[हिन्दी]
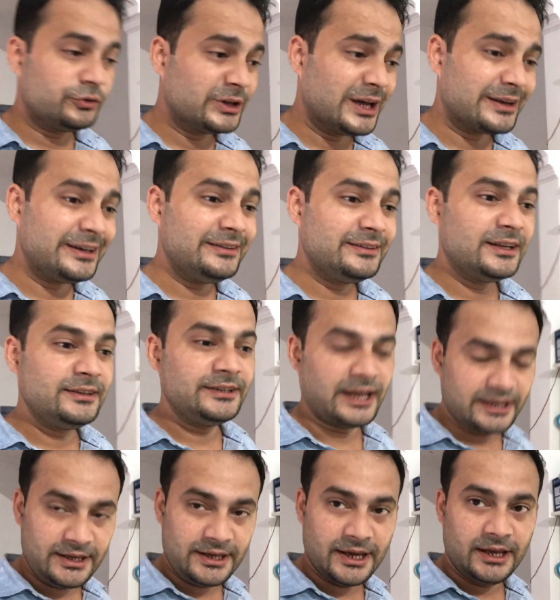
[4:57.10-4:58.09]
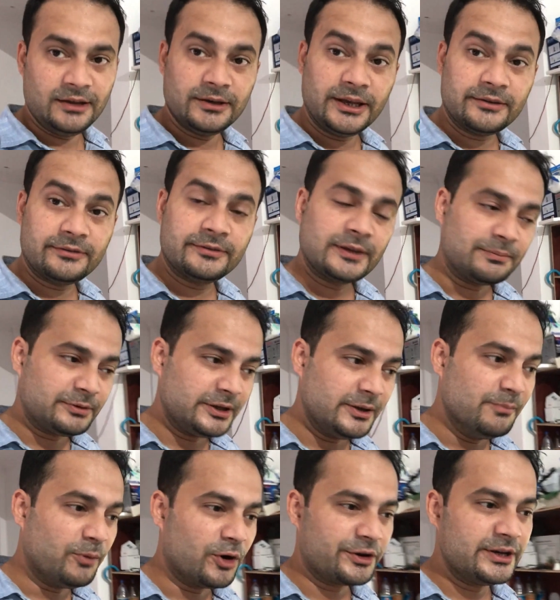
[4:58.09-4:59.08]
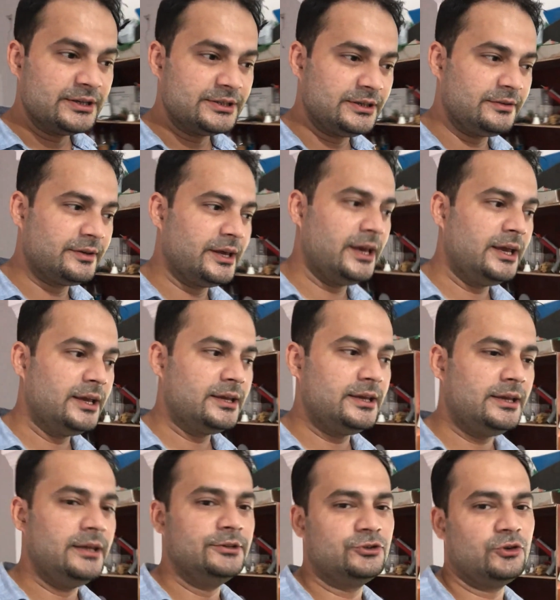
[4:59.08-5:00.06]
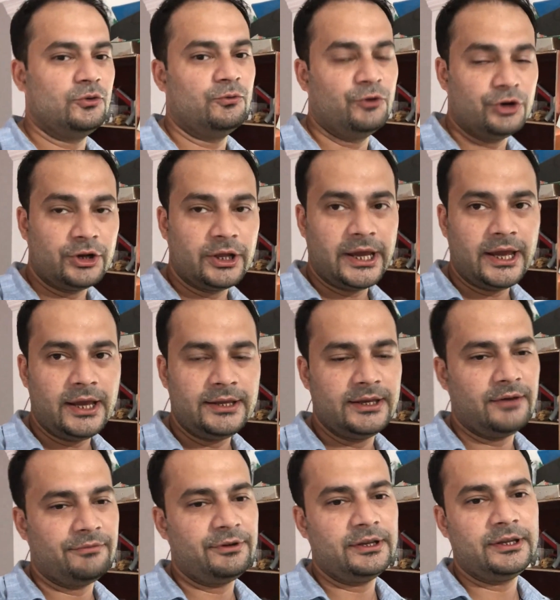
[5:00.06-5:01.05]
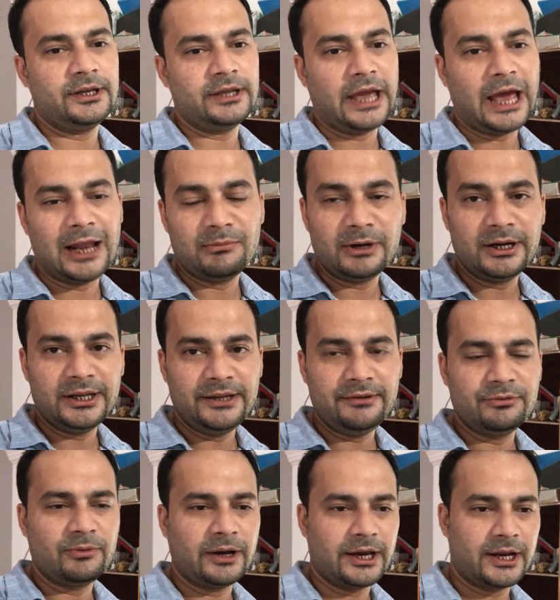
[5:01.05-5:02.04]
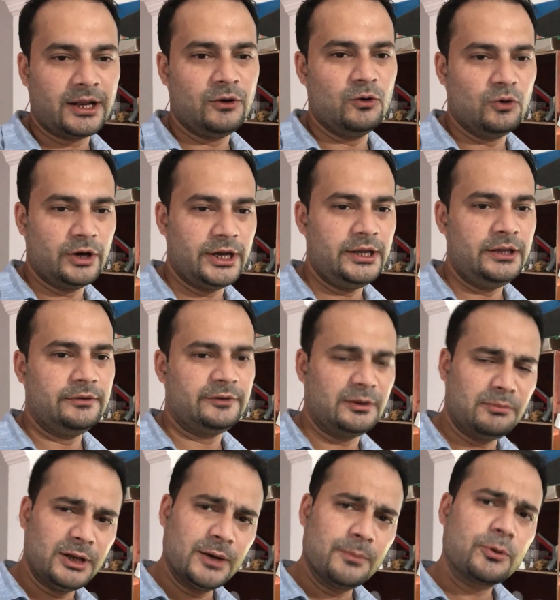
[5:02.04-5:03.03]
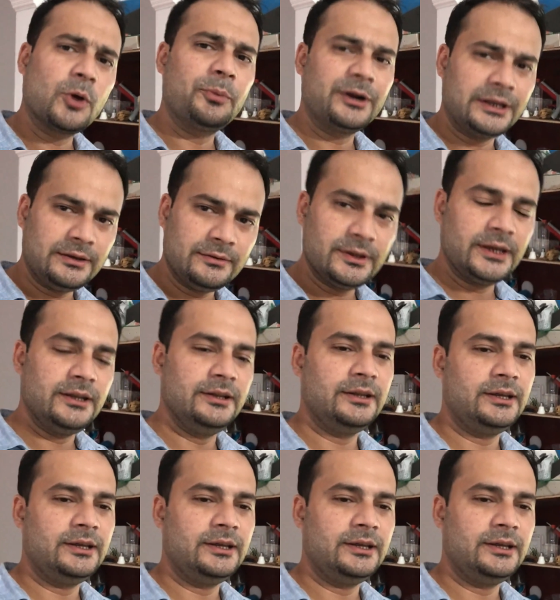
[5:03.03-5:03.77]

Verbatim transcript: उसका रीज़न यही है ये सबसे इम्पॉर्टेंट चीज़ है कि जो वुड है या फिर ये एलमंड लीव्स वगैरह हो गई सिमिलर प्रॉपर्टीज़ हैं